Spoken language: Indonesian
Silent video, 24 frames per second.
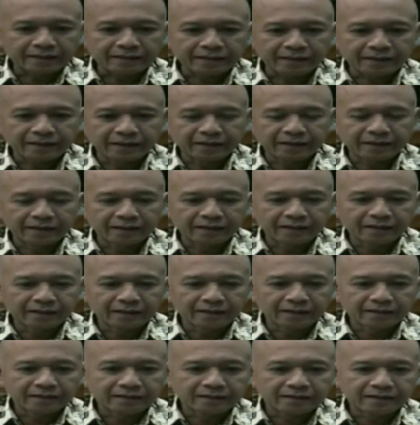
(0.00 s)
hasil
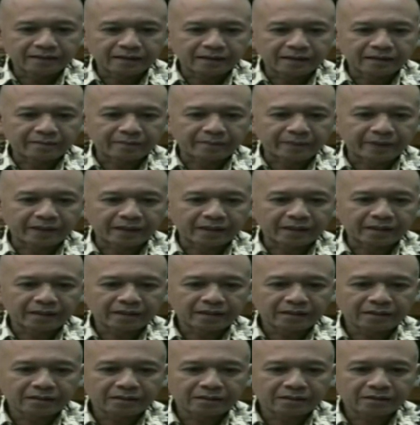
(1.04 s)
apa
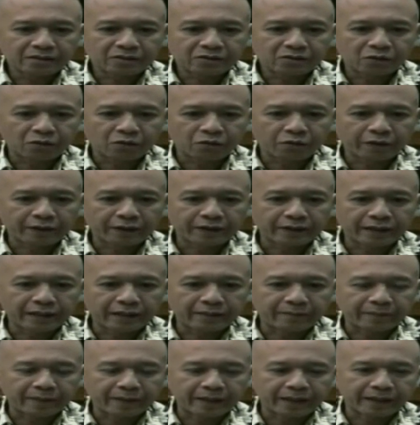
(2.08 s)
survei di
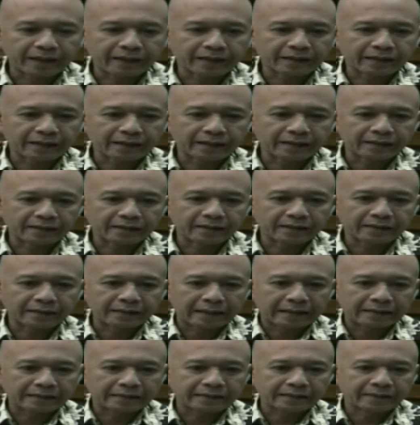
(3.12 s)
lapangan dan
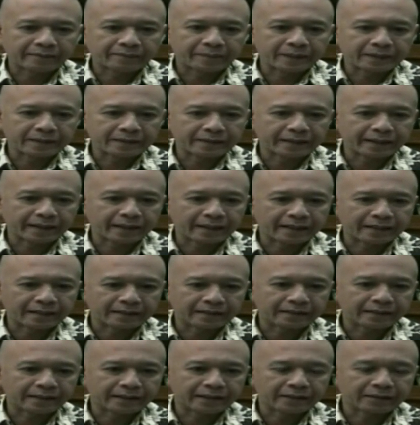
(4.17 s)
data bis yang
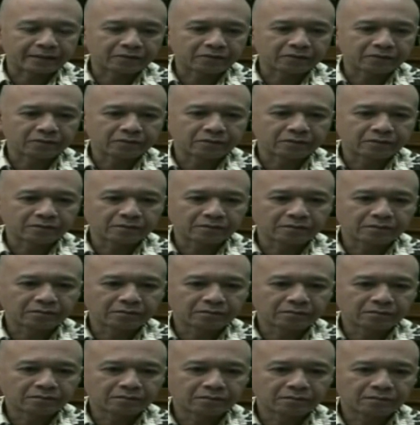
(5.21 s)
ada itu
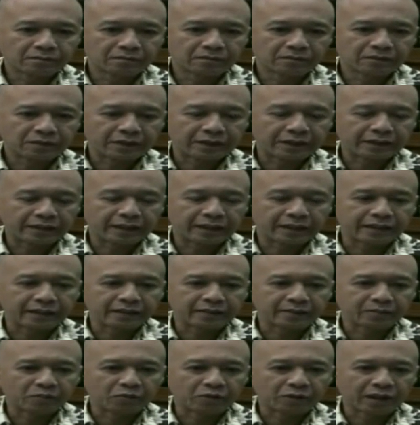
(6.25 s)
sehingga
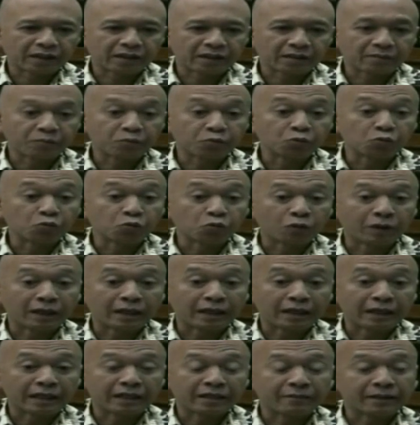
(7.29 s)
ditemukan kebutuhan
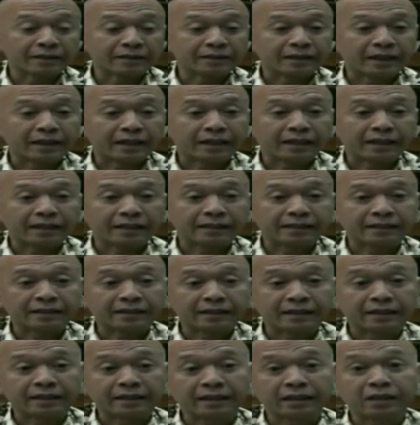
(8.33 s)
real masyarakat ada
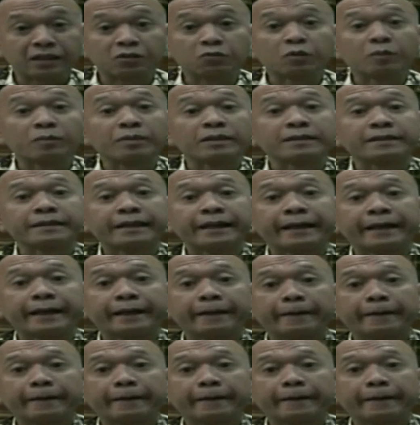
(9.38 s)
kenaikan 2 persen